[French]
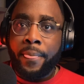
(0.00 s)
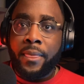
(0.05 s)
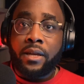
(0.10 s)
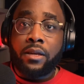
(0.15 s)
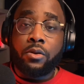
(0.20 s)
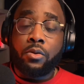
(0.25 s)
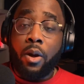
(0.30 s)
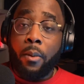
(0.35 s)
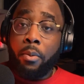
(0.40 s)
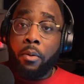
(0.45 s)

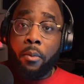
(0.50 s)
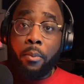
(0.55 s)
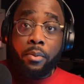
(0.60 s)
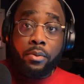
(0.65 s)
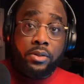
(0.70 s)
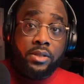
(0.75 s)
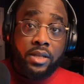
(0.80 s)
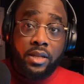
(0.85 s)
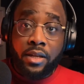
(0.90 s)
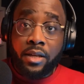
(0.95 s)
qui lui a
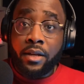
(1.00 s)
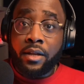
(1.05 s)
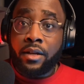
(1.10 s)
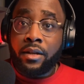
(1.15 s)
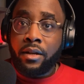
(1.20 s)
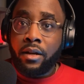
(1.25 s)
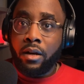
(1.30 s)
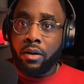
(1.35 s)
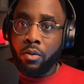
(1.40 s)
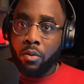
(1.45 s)
proposé
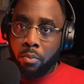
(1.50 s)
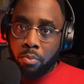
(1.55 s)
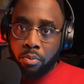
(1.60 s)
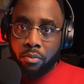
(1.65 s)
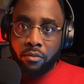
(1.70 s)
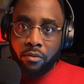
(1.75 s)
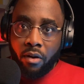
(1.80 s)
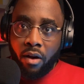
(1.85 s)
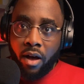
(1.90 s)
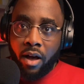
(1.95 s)
euh, le
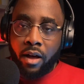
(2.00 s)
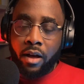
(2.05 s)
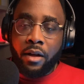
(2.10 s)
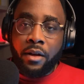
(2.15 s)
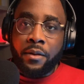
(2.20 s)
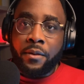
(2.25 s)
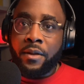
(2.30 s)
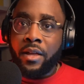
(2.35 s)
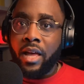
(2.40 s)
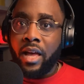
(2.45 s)
pouvoir.
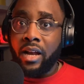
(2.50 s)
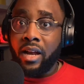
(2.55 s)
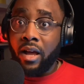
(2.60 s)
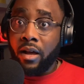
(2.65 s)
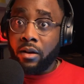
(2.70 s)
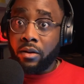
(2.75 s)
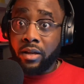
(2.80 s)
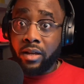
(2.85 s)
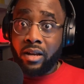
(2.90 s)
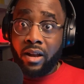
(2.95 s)
Elle
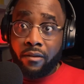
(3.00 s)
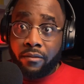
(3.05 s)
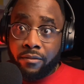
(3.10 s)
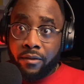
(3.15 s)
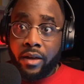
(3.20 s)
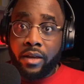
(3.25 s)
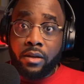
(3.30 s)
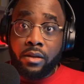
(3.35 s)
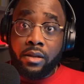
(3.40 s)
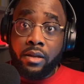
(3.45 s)
a, elle a
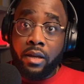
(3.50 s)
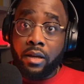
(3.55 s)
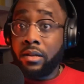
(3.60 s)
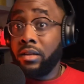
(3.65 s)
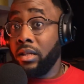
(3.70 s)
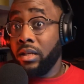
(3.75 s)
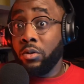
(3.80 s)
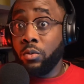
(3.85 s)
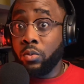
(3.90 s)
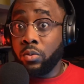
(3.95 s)
failli
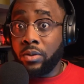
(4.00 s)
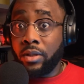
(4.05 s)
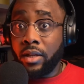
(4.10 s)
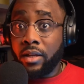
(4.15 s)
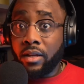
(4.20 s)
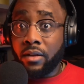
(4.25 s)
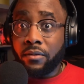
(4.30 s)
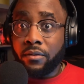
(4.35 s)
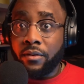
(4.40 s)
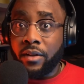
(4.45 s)
y
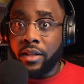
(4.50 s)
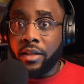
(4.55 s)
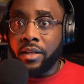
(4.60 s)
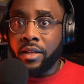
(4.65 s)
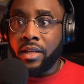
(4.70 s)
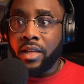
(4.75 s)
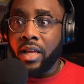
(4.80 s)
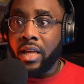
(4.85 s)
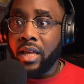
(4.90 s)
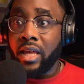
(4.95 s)
goûter, en fait.
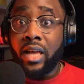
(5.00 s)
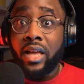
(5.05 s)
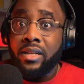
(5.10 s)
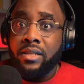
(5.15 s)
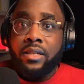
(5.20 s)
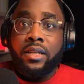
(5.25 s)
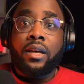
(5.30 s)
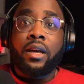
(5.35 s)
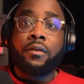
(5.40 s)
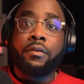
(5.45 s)
Et elle
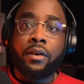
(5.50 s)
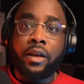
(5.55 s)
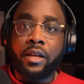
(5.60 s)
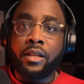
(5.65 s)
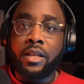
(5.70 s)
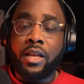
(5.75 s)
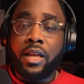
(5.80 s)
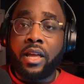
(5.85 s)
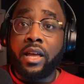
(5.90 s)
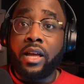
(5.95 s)
s'est
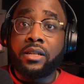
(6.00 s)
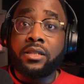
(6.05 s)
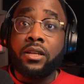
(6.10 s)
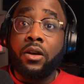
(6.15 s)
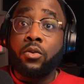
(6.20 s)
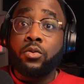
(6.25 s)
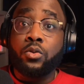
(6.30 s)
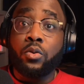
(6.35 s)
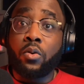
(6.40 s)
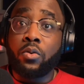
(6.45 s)
réfrénée et elle s'est
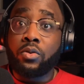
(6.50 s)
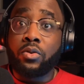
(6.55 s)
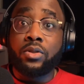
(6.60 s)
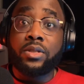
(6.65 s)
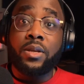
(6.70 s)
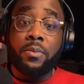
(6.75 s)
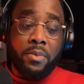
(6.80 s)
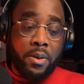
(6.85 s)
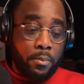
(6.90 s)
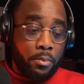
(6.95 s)
rendue compte que
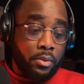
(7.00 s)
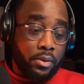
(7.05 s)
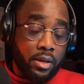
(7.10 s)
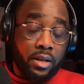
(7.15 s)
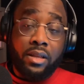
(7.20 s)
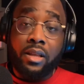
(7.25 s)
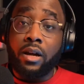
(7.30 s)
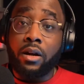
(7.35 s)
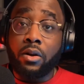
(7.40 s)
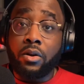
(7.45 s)
c'est même
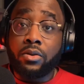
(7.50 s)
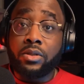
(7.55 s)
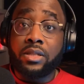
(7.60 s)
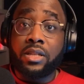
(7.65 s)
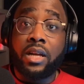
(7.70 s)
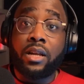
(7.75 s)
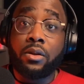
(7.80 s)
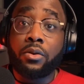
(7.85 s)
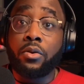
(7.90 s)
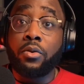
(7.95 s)
peut-être à cause
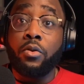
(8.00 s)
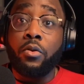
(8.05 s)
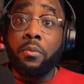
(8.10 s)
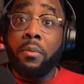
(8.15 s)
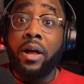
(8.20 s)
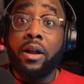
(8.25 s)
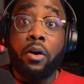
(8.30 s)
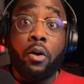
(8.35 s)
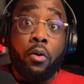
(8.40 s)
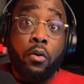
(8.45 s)
d'elle que le
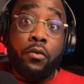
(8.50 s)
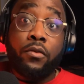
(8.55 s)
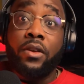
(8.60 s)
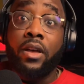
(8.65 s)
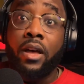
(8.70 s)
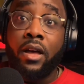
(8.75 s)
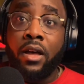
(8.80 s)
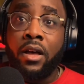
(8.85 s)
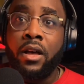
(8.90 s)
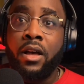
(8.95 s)
mal
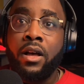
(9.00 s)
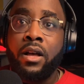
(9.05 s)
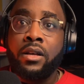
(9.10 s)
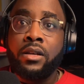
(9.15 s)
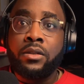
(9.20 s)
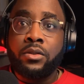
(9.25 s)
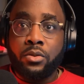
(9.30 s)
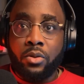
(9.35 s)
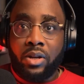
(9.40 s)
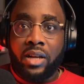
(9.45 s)
revient
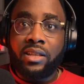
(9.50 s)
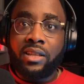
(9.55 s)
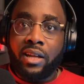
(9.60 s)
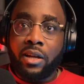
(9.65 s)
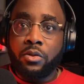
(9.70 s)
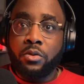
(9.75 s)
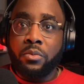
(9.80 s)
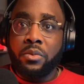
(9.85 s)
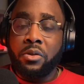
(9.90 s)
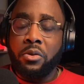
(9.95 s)
sur la
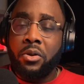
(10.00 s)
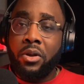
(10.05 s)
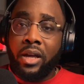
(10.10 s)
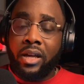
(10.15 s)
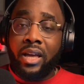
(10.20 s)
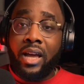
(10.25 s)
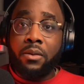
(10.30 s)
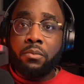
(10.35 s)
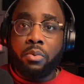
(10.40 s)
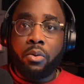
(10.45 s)
terre du milieu, elle
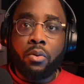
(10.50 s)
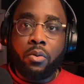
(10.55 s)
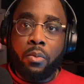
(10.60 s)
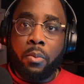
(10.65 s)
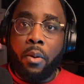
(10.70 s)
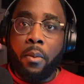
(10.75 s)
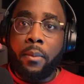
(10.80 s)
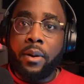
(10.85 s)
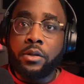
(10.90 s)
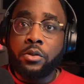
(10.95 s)
gagne beaucoup
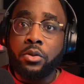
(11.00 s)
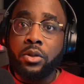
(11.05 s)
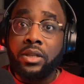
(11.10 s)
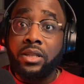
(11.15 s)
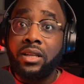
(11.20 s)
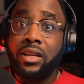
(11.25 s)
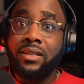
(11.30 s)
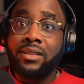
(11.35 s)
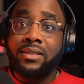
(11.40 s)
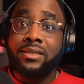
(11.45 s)
en
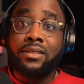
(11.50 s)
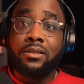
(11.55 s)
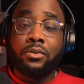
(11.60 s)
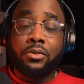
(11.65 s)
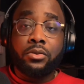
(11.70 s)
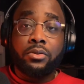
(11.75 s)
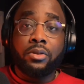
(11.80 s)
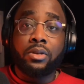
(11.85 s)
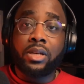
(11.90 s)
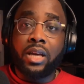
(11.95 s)
maturité, elle décide
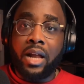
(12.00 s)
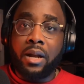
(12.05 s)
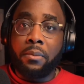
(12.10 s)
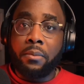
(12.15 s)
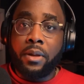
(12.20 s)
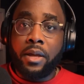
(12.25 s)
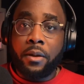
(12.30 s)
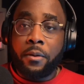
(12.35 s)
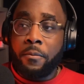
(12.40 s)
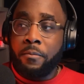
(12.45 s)
de se
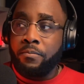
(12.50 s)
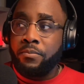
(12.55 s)
calmer.